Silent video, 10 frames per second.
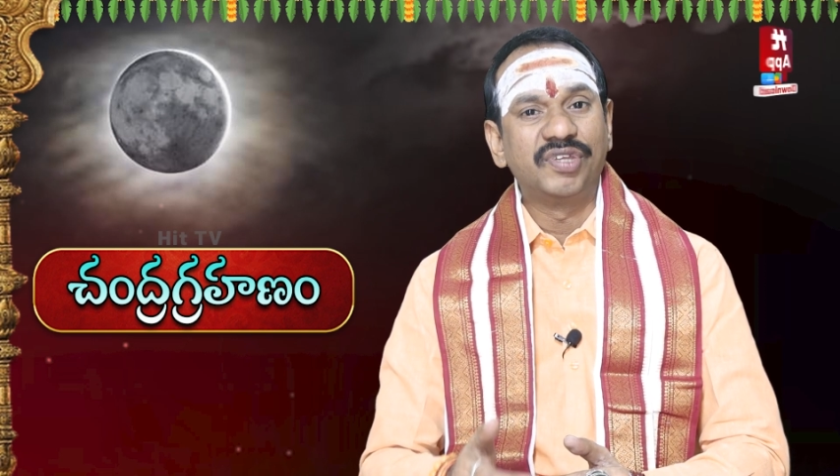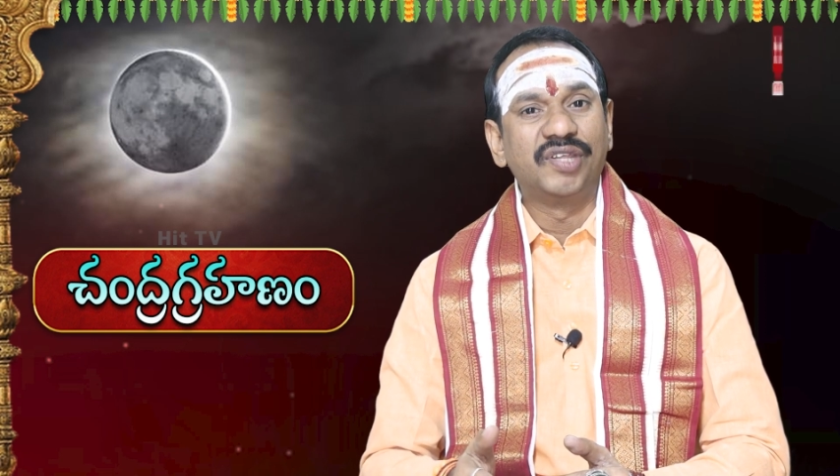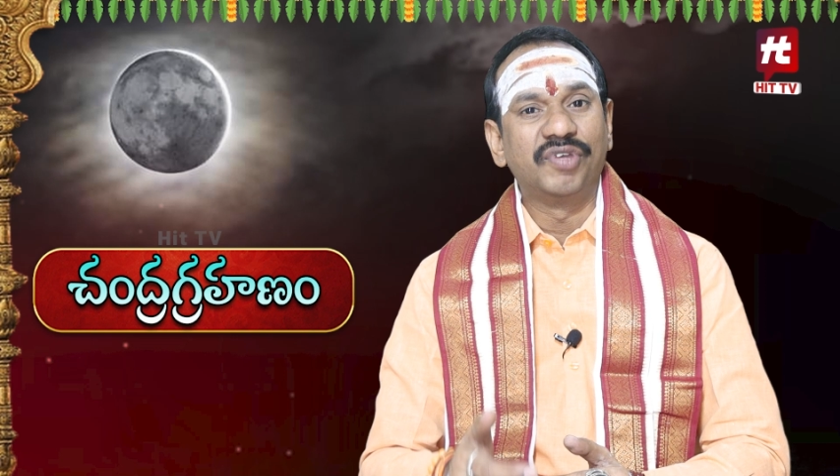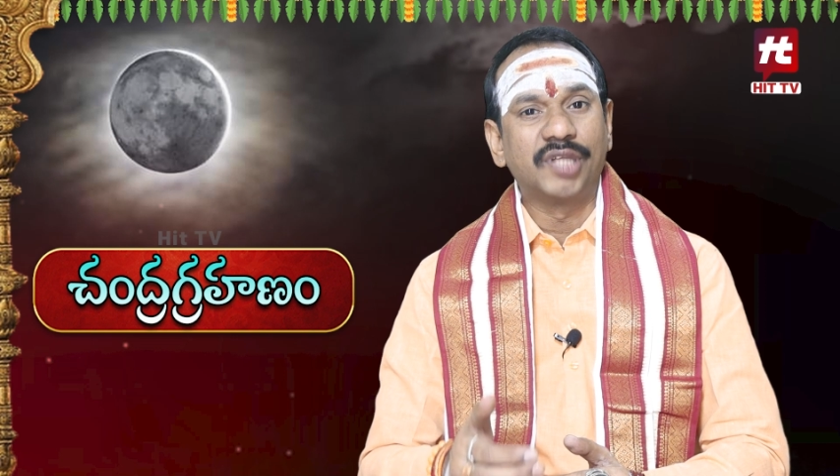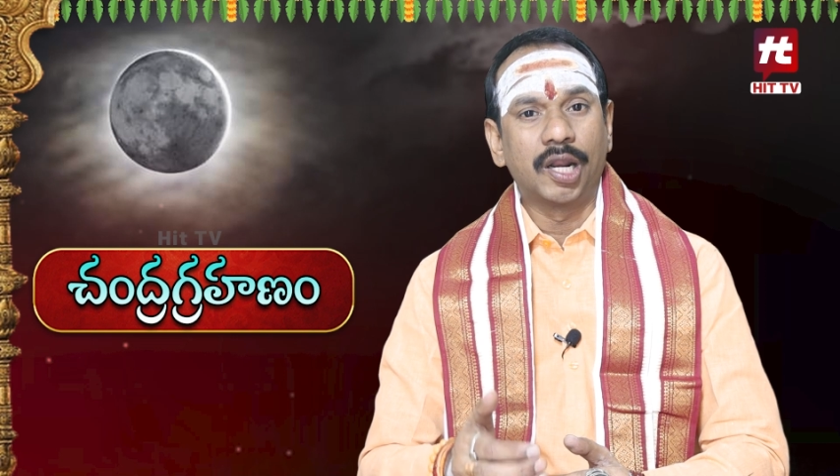
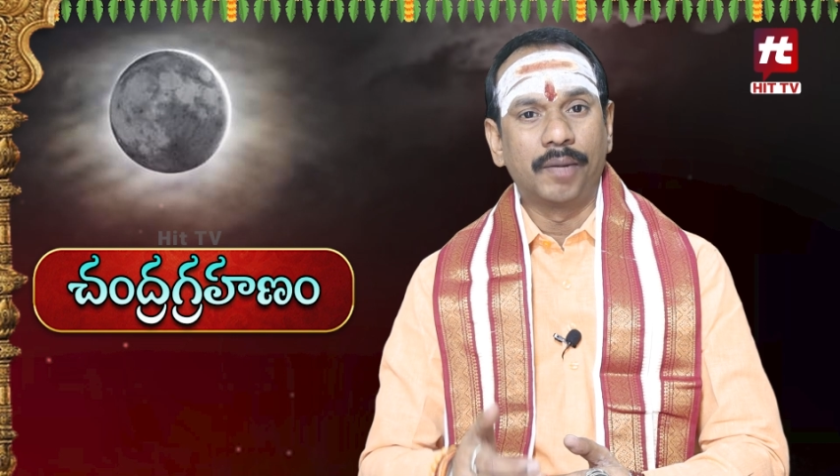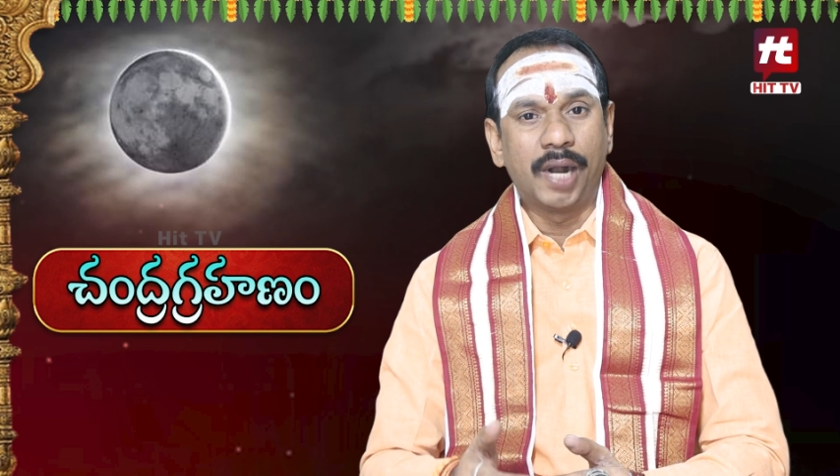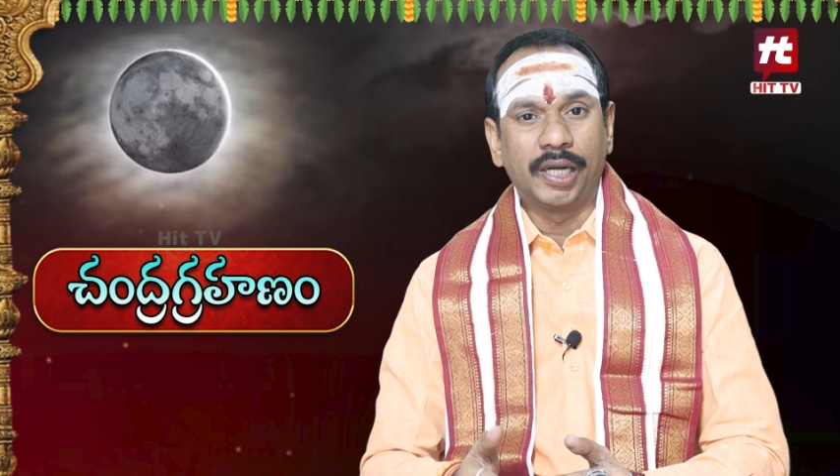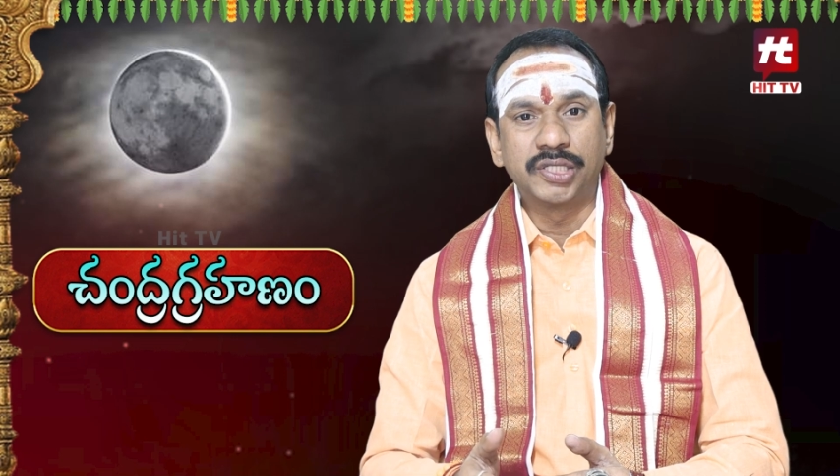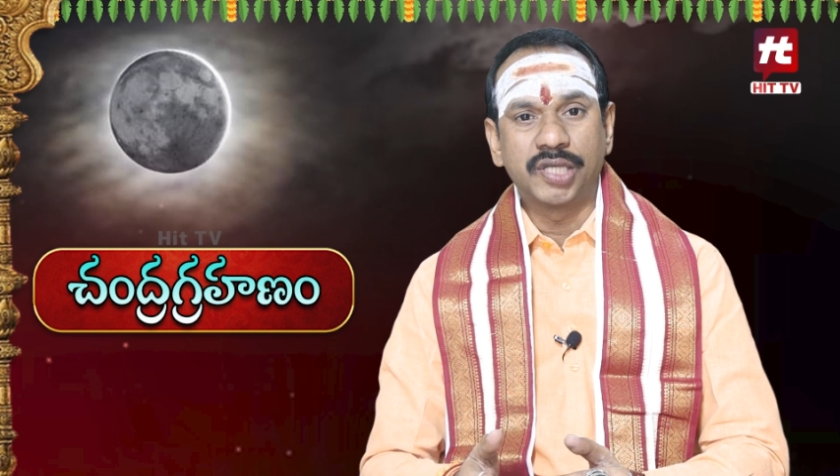విధి విధానాలు
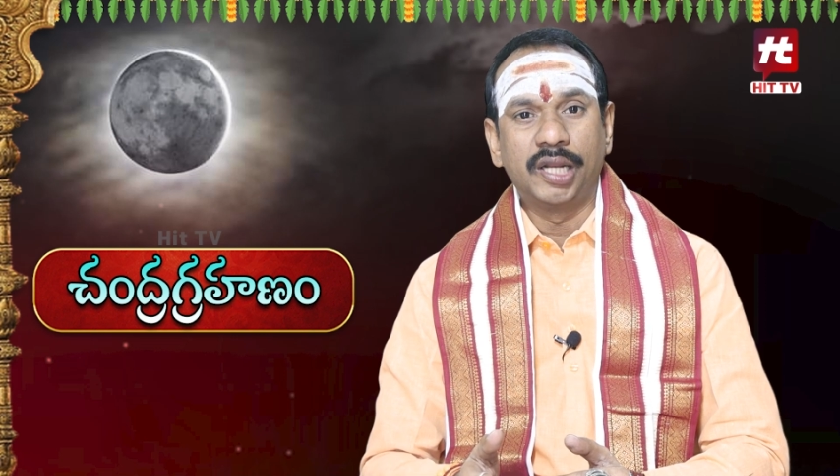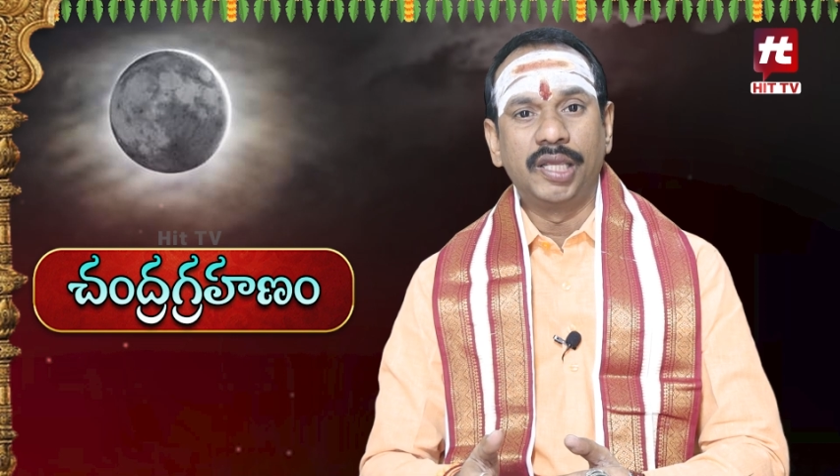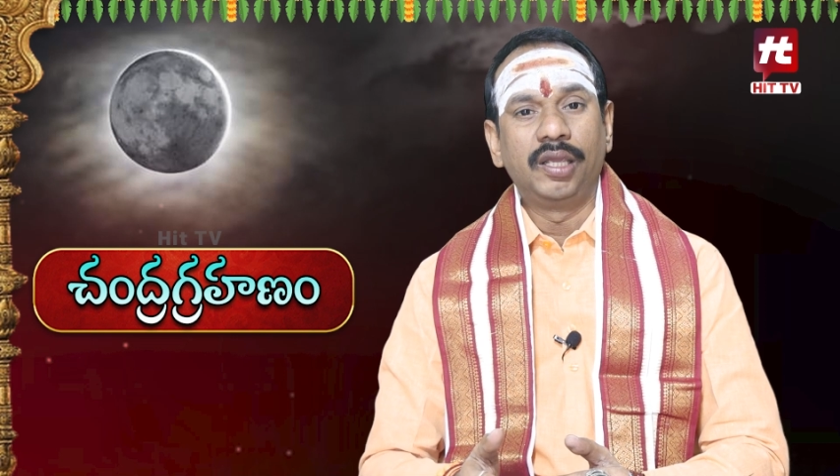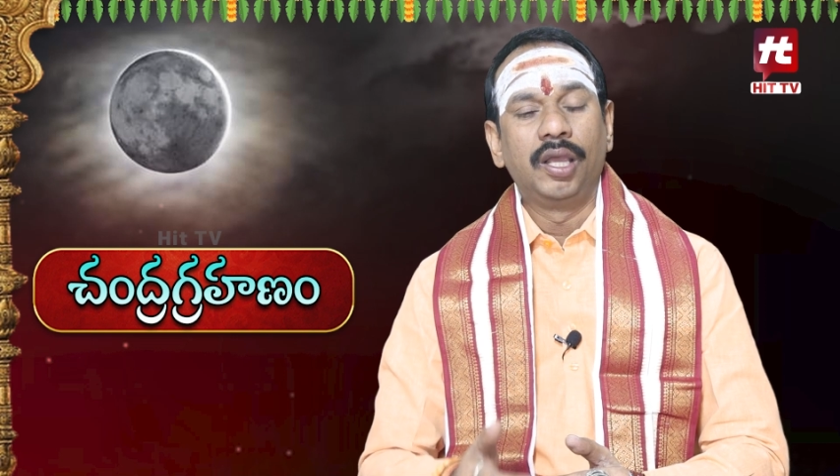పాటించాలి